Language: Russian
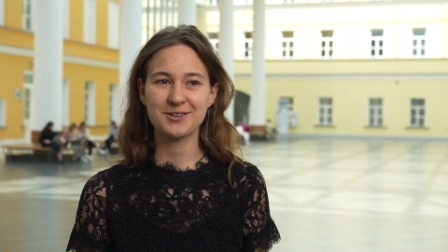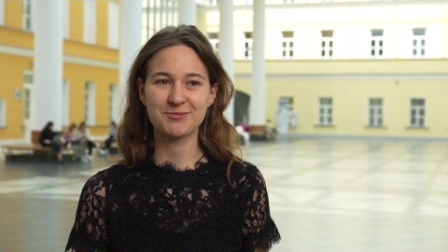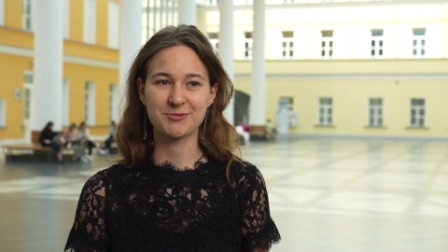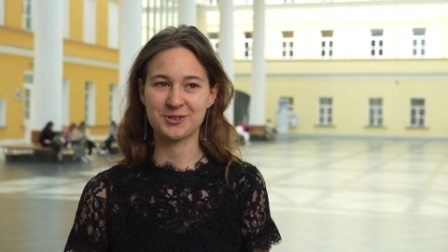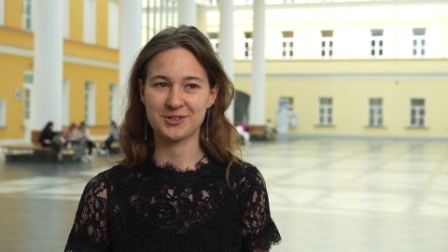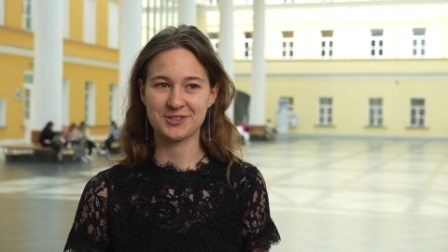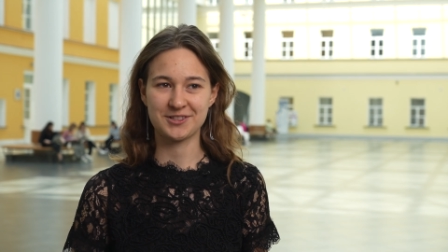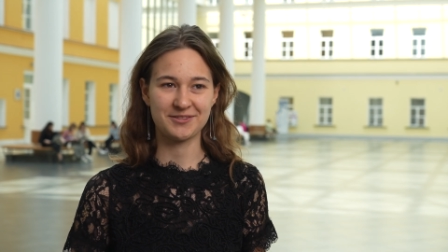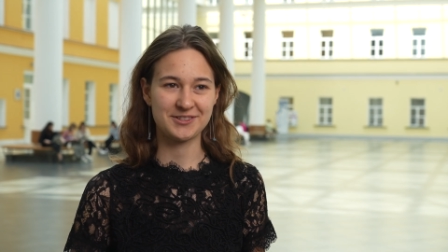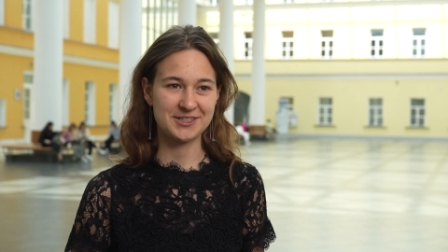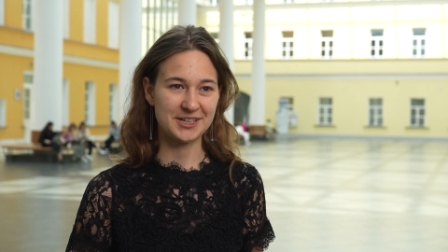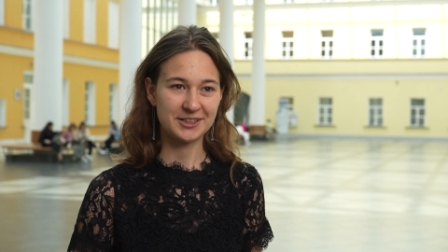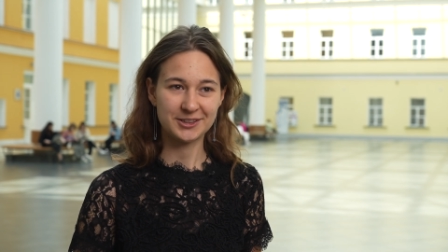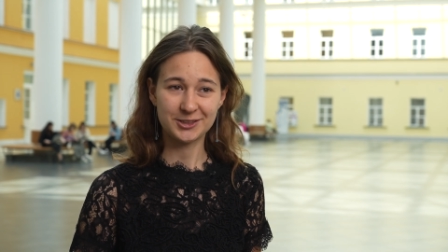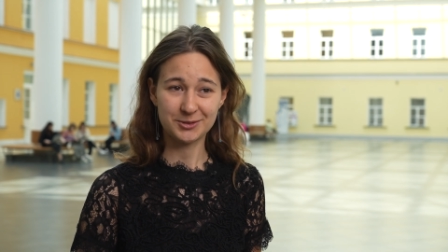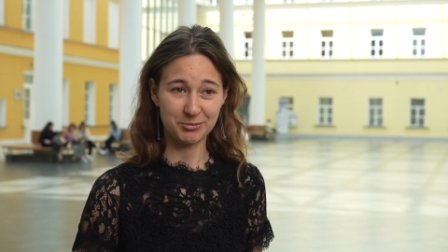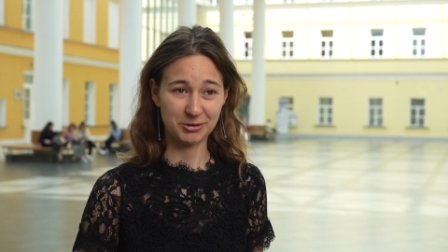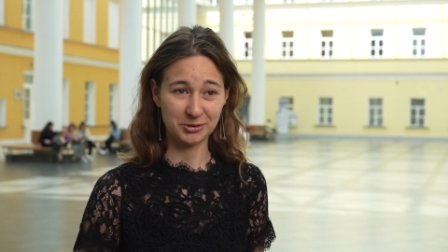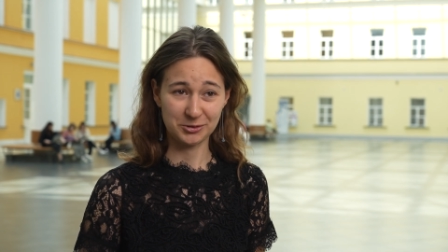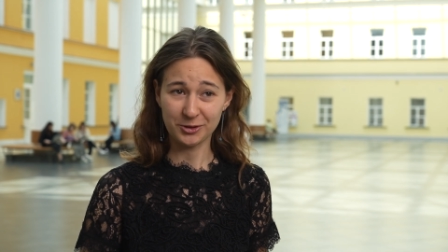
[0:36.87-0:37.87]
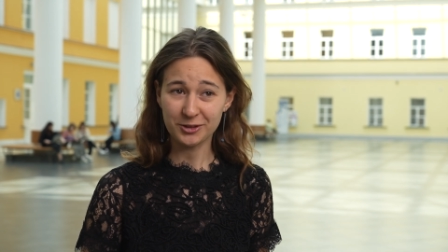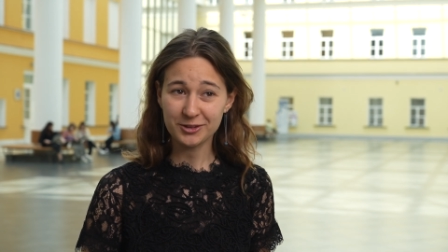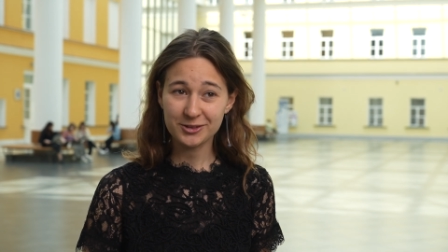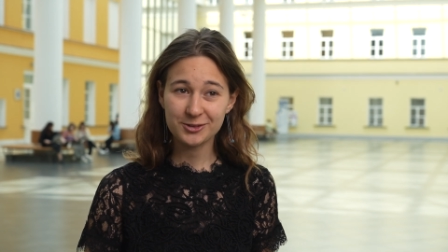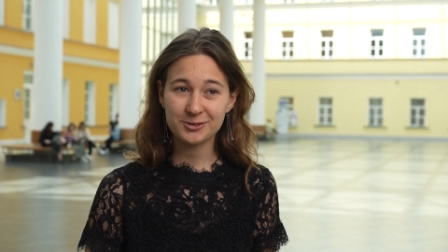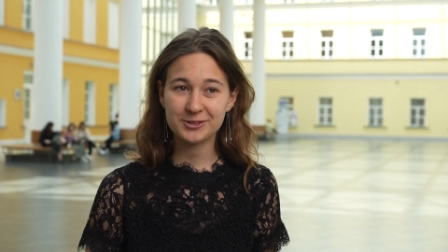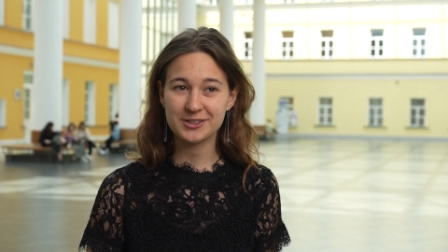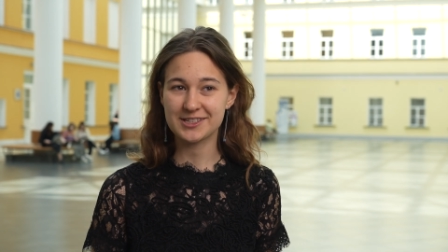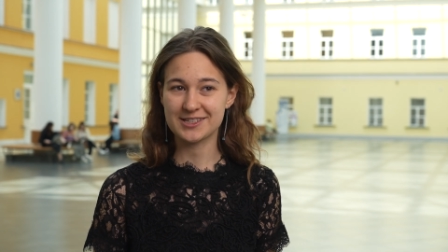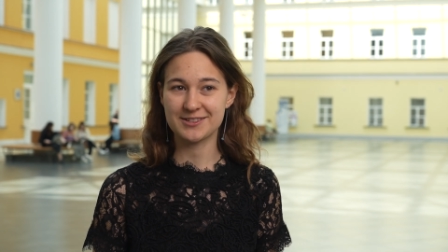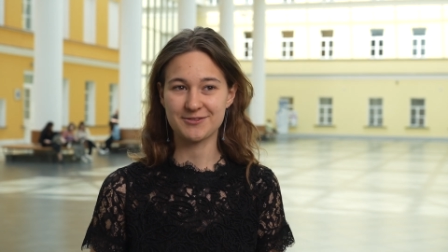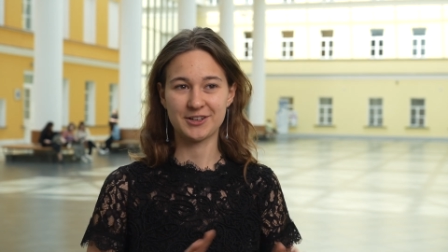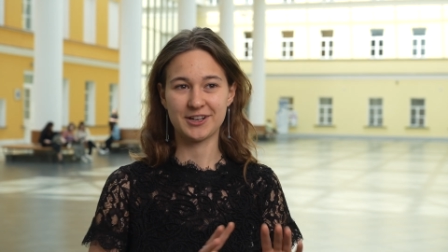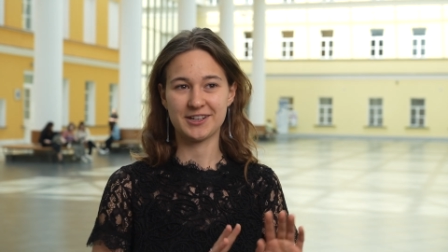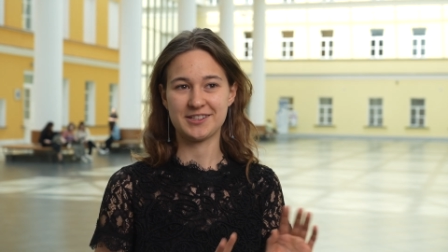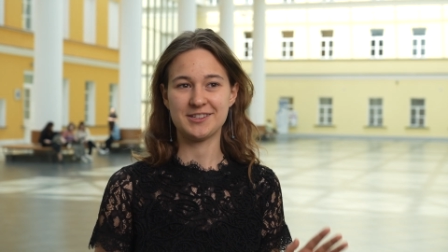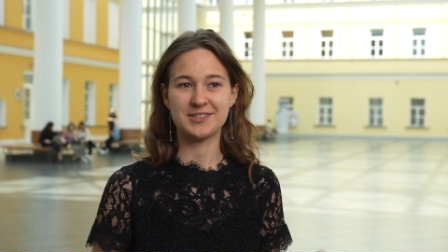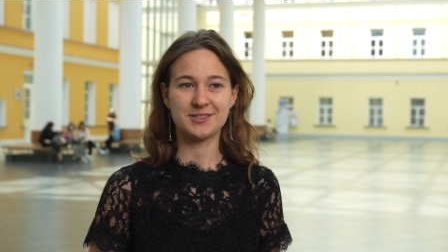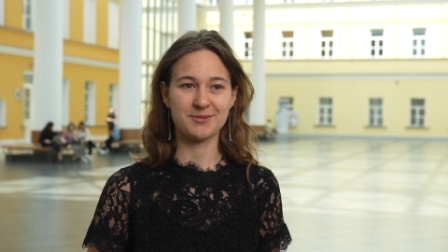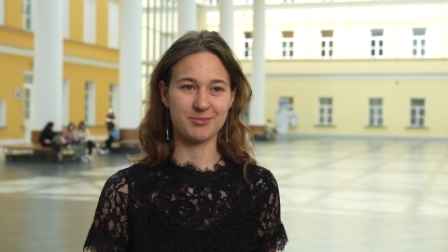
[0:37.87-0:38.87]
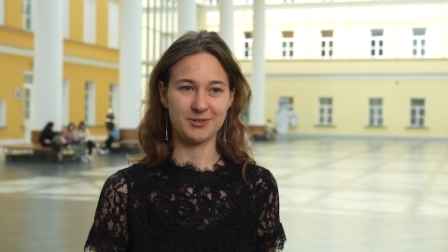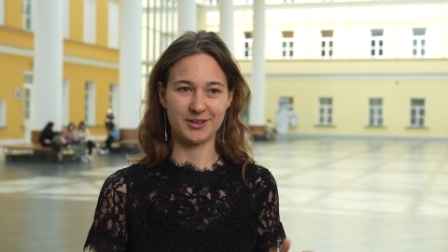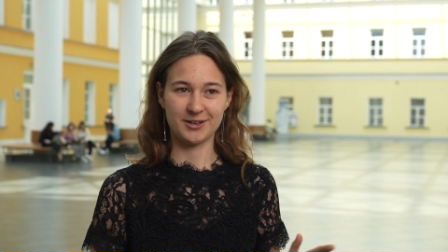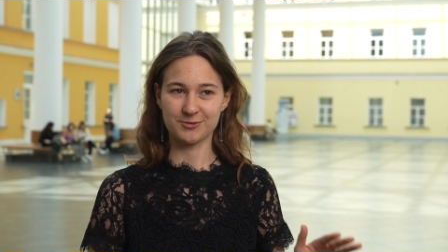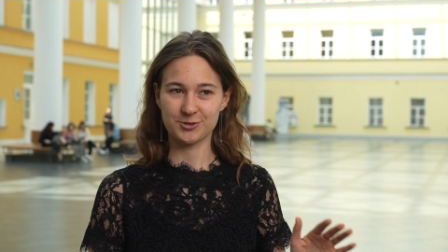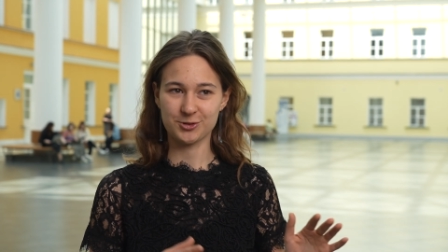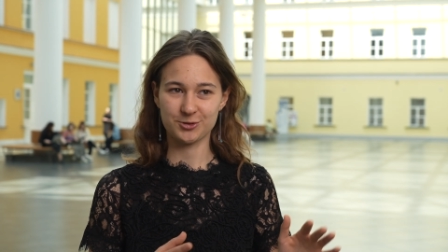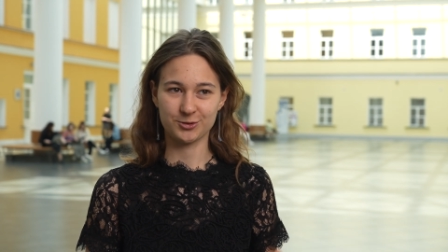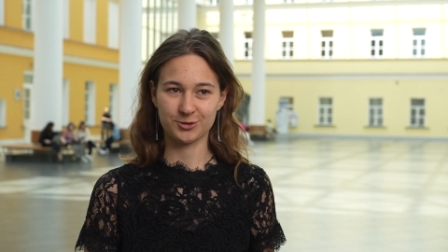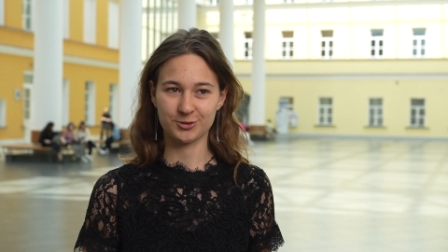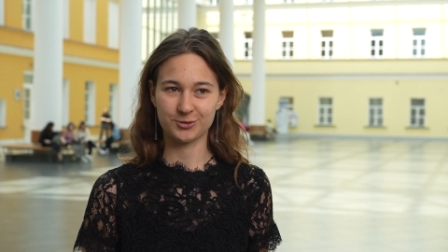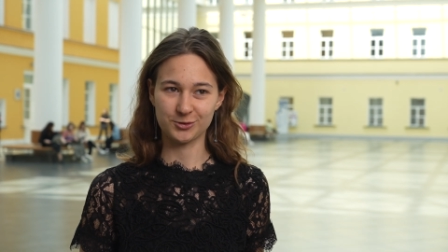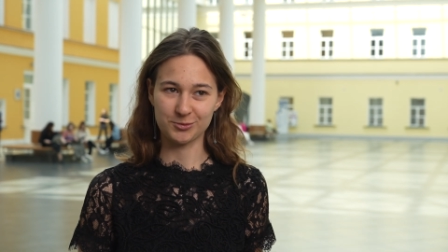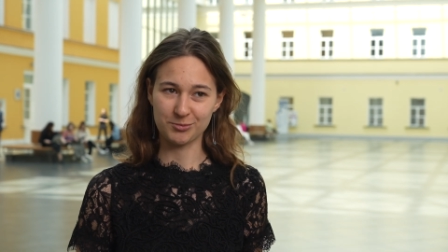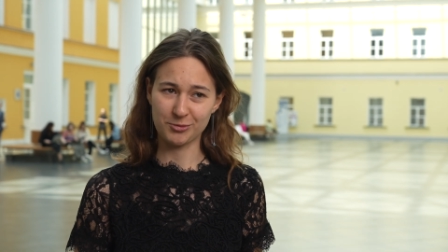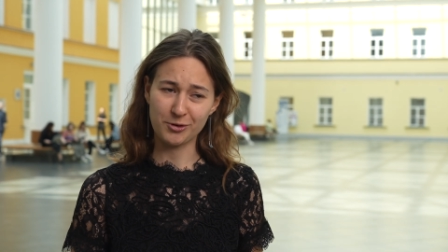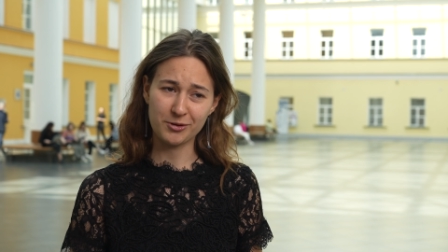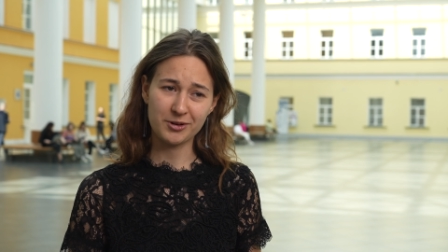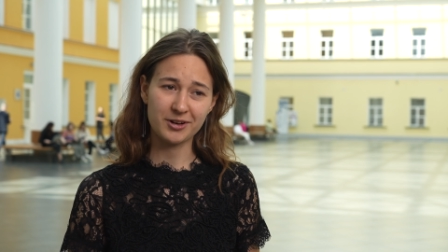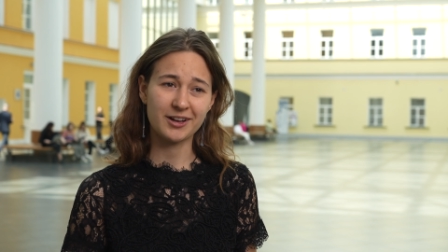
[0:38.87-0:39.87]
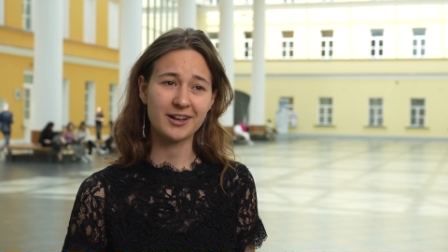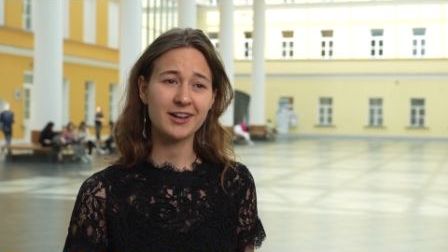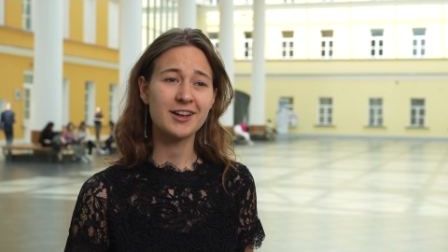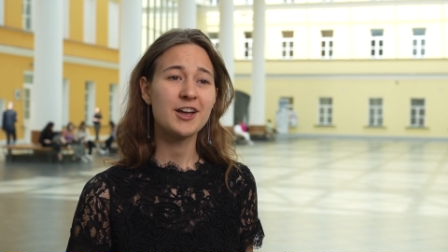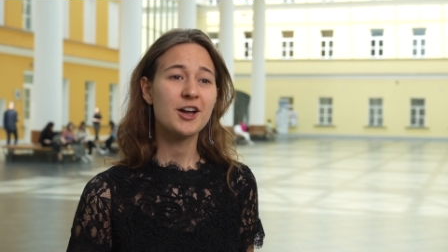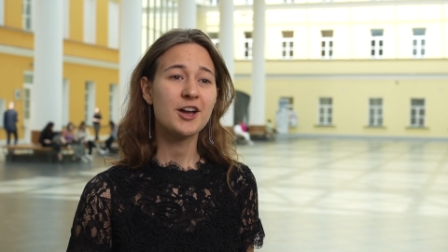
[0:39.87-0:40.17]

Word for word: можно взять топологию, если вы хотите прям что-то глубокое.